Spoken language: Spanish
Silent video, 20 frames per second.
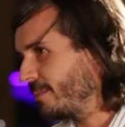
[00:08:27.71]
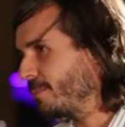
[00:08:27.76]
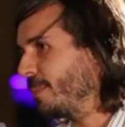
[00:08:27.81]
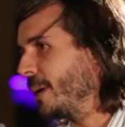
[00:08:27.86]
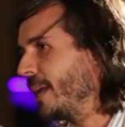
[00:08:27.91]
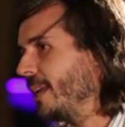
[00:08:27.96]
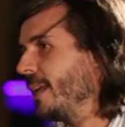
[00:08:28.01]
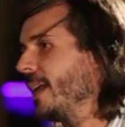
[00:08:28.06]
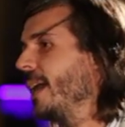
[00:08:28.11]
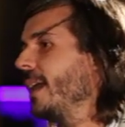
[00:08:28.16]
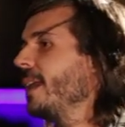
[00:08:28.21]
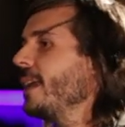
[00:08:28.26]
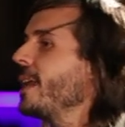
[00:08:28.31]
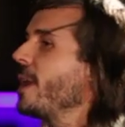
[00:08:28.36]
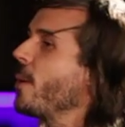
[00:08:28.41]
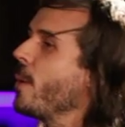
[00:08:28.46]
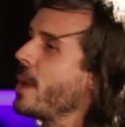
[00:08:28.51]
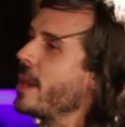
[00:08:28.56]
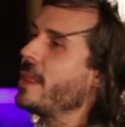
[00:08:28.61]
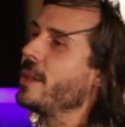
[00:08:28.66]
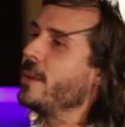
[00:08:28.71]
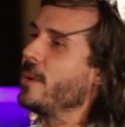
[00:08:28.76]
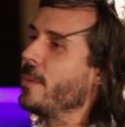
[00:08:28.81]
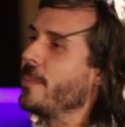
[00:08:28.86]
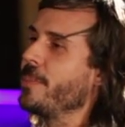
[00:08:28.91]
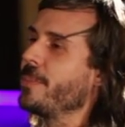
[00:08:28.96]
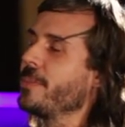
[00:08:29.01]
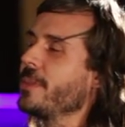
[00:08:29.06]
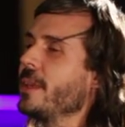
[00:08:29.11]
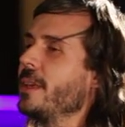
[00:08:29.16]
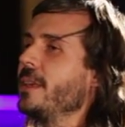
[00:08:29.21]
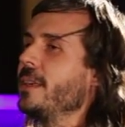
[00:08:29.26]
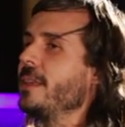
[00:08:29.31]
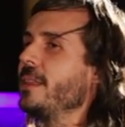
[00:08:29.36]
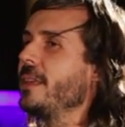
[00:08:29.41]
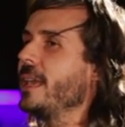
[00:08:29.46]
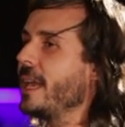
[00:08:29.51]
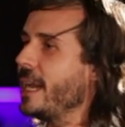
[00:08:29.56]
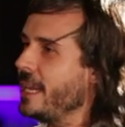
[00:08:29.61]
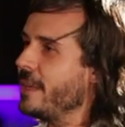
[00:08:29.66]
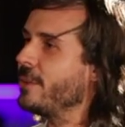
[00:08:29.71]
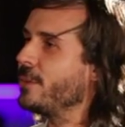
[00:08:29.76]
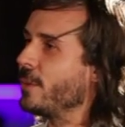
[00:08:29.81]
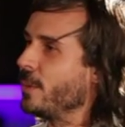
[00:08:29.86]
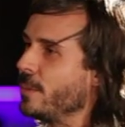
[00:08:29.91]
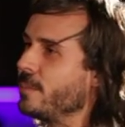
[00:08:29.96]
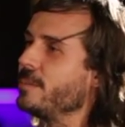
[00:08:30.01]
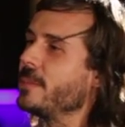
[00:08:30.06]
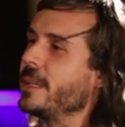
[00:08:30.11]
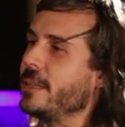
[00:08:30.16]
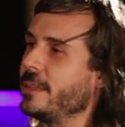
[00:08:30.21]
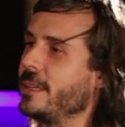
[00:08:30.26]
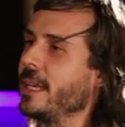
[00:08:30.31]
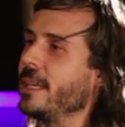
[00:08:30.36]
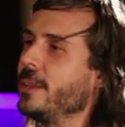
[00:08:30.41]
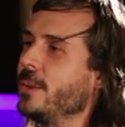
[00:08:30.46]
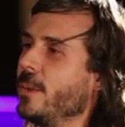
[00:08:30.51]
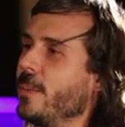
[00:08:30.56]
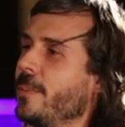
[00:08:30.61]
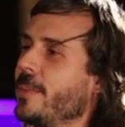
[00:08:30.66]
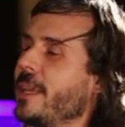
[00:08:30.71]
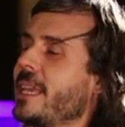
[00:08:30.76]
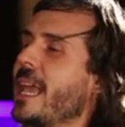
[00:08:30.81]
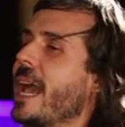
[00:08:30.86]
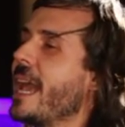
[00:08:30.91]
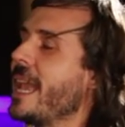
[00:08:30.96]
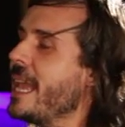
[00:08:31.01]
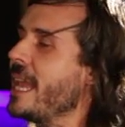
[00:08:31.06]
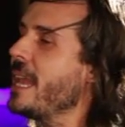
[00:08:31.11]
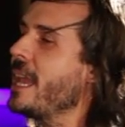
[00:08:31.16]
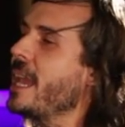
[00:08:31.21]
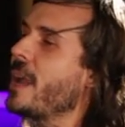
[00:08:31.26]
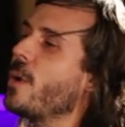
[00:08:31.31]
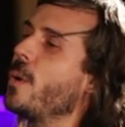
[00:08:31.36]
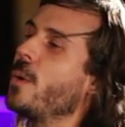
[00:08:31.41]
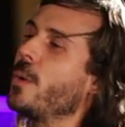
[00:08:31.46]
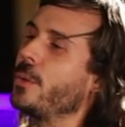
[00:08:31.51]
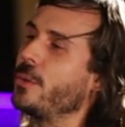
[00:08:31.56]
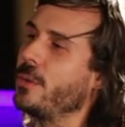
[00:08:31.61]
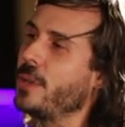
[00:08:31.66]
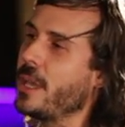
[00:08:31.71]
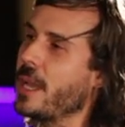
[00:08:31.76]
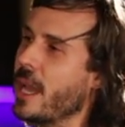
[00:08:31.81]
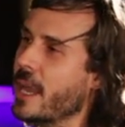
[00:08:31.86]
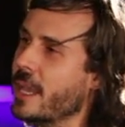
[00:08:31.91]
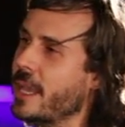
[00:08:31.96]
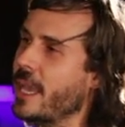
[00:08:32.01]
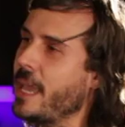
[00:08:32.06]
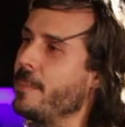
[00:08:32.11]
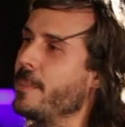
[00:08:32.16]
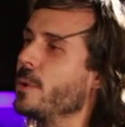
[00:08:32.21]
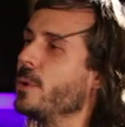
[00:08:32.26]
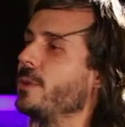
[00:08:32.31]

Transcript: pelear y cuáles no. Dije, listo, entiendo. Y ahí conocí a Kim